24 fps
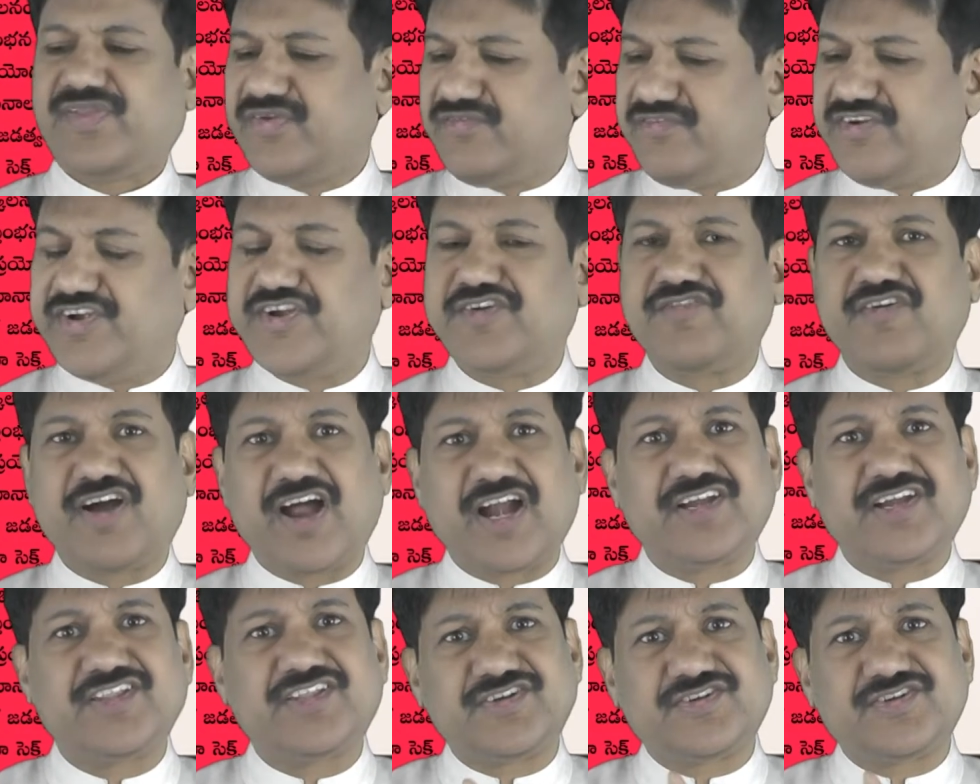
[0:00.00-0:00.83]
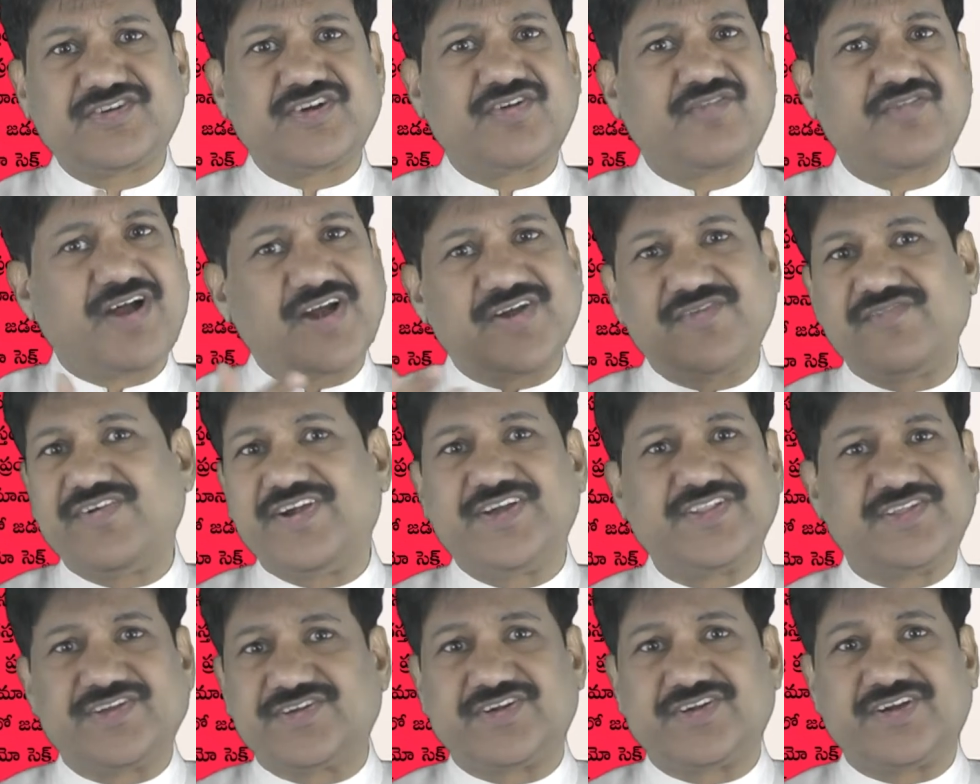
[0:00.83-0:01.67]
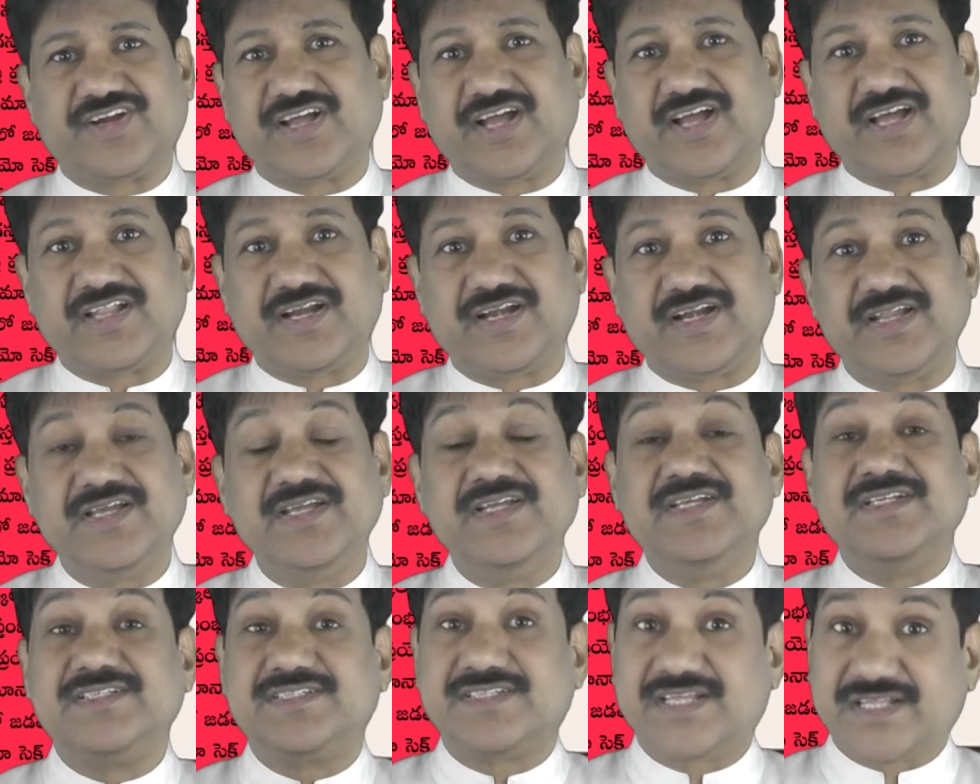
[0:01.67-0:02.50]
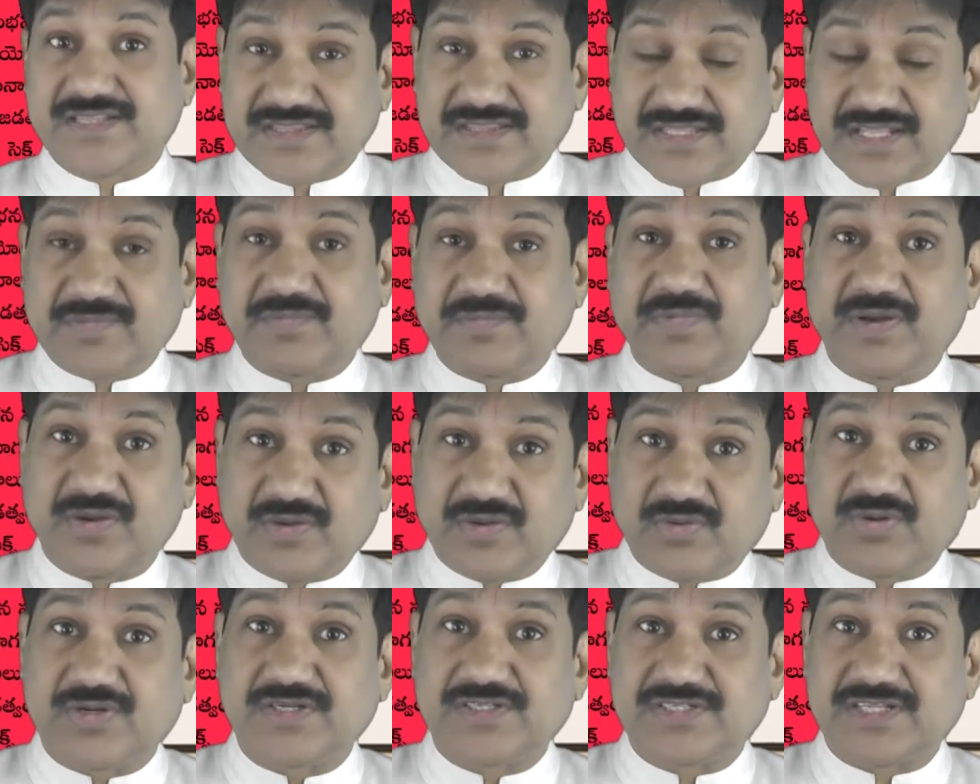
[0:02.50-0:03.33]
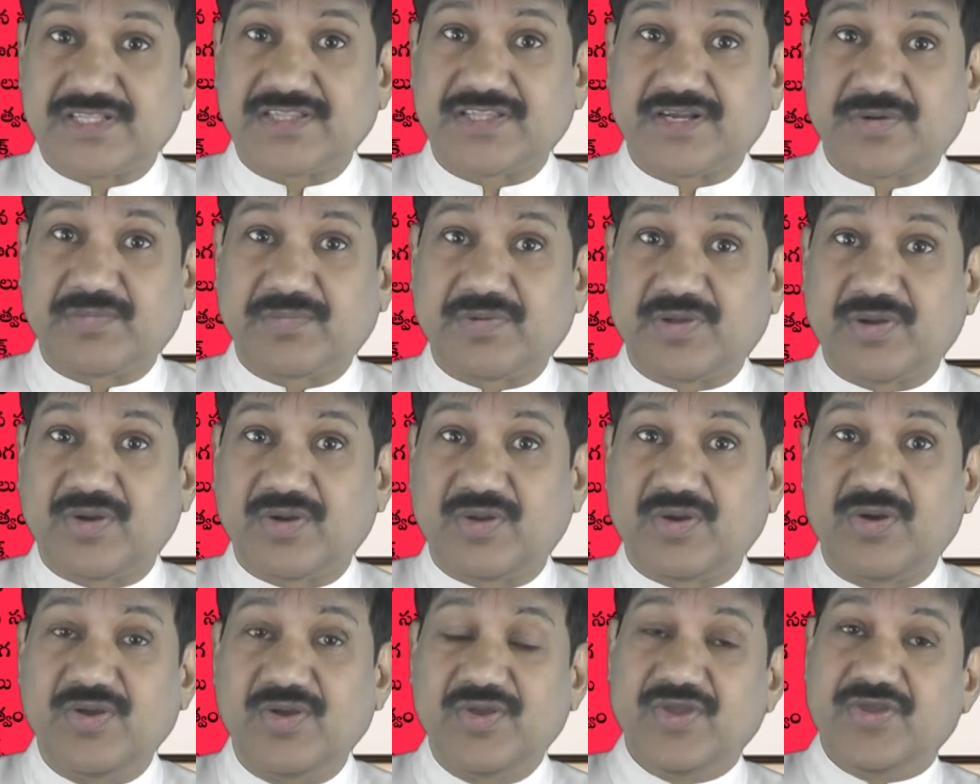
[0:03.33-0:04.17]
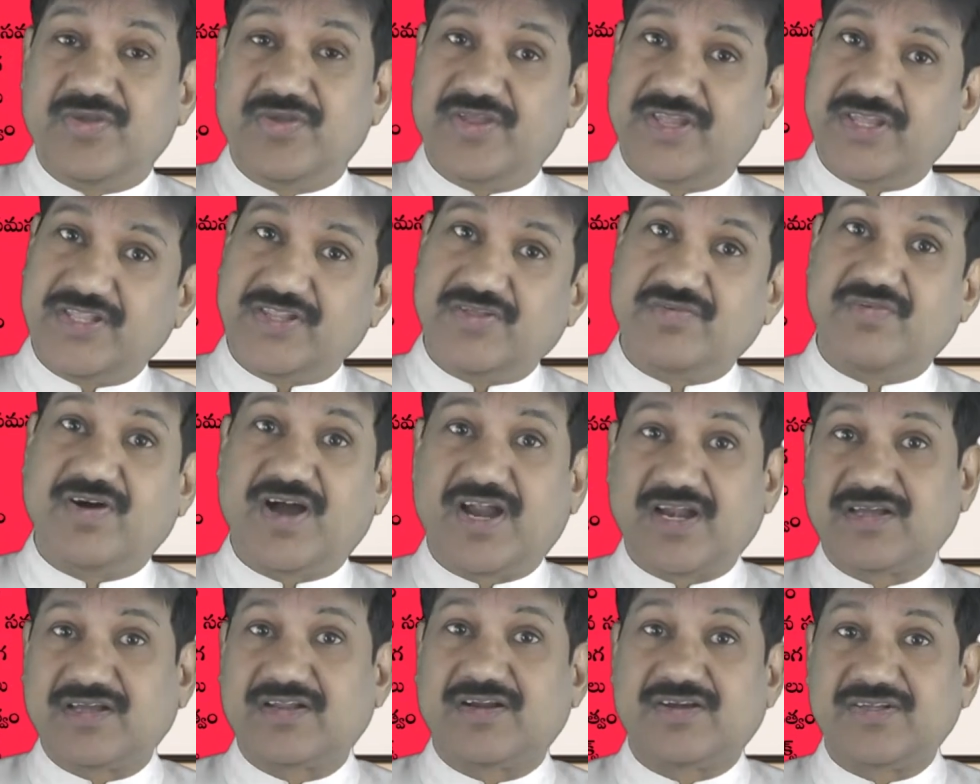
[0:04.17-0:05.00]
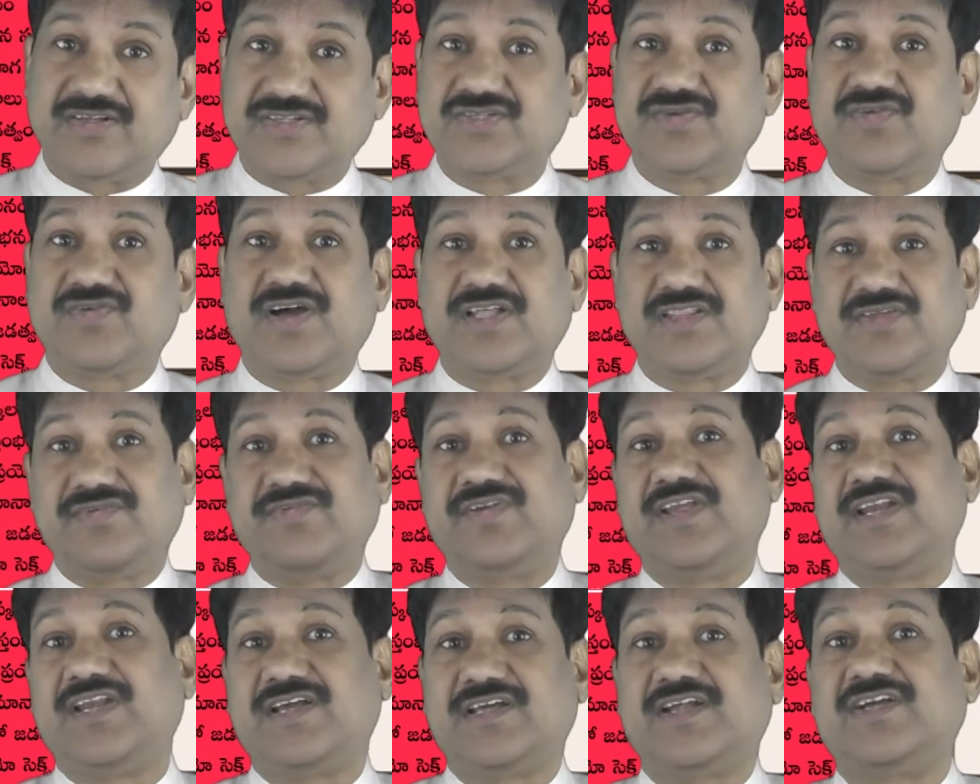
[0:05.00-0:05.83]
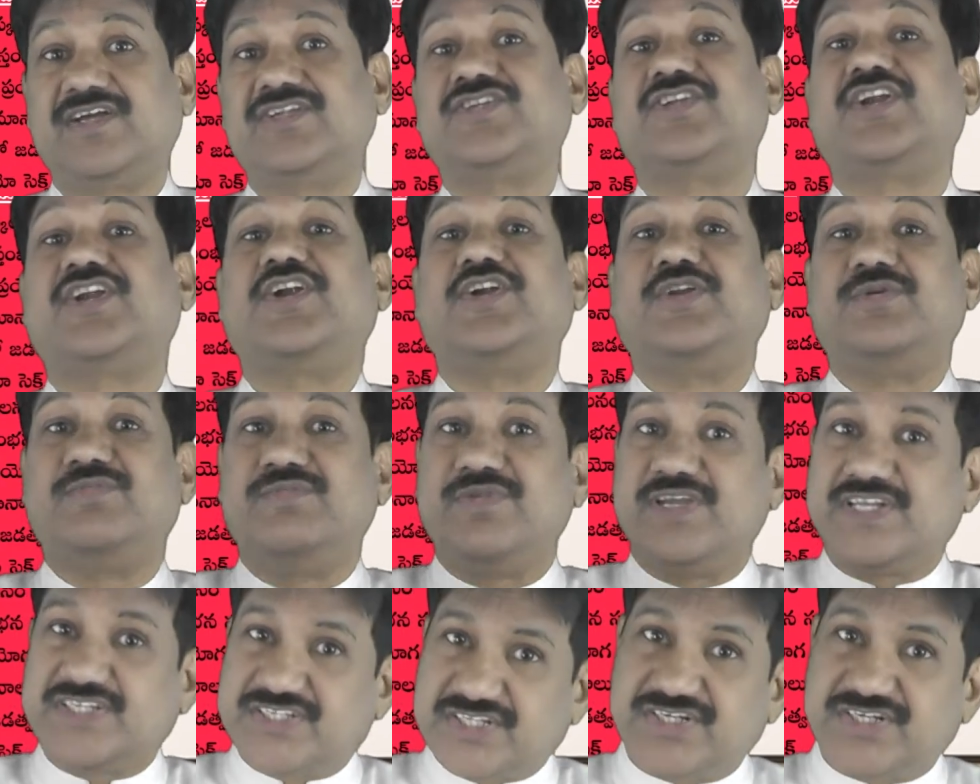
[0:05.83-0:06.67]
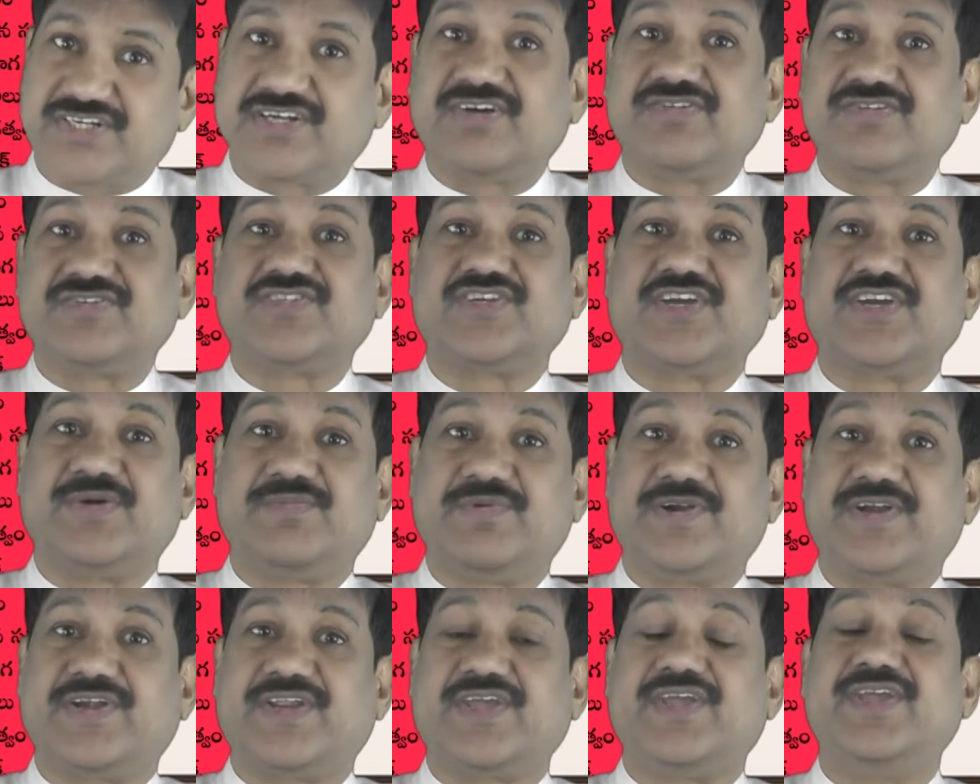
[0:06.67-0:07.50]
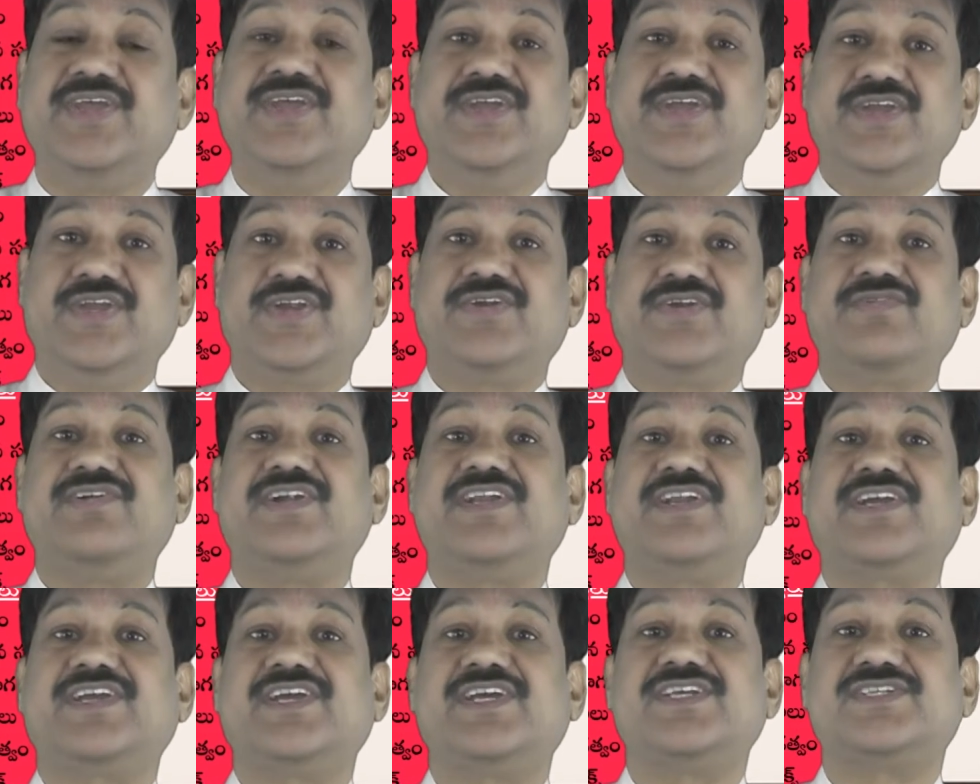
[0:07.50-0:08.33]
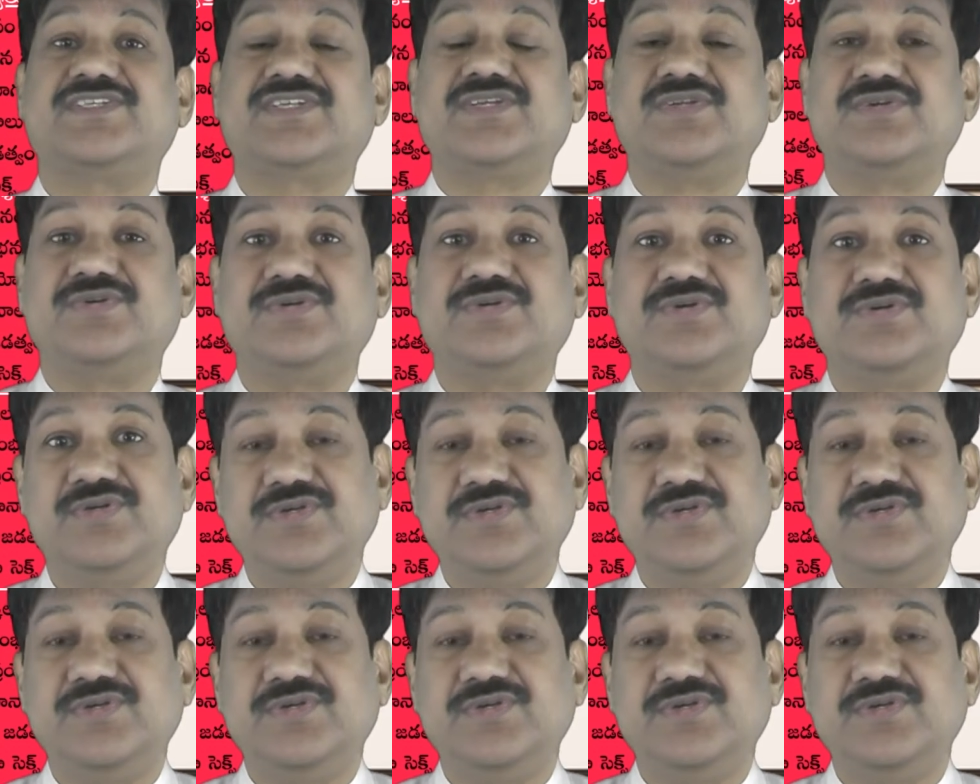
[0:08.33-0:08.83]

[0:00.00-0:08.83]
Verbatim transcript: వీడిని వాడిని తిట్టడం వాడిని వీడి తిట్టడం కాదండి సందర్భాల్లో కొన్ని సందర్భాల్లో ఇది వాళ్ళకి రావచ్చు అది వీళ్ళకి రావచ్చు రెండు మిక్స్డ్ రావచ్చు కాబట్టి ఇటువంటి కేసులు